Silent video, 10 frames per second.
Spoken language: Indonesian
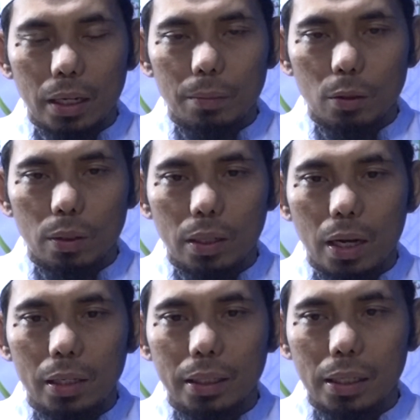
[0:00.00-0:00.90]
akan melakukan
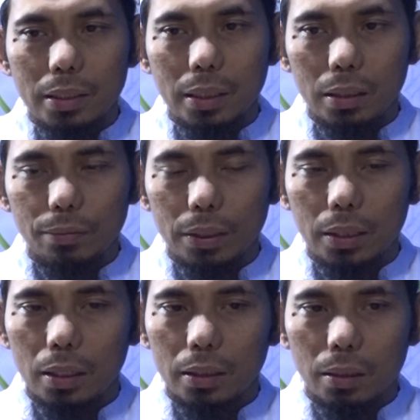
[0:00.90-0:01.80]
hal yang sangat
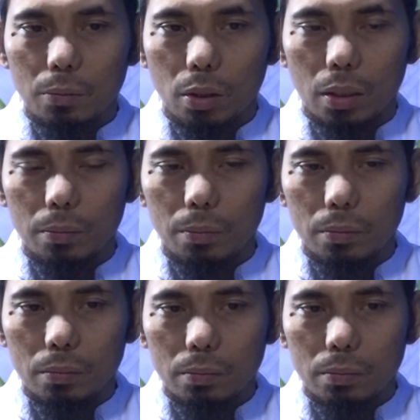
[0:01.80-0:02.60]
fatal ya mungkin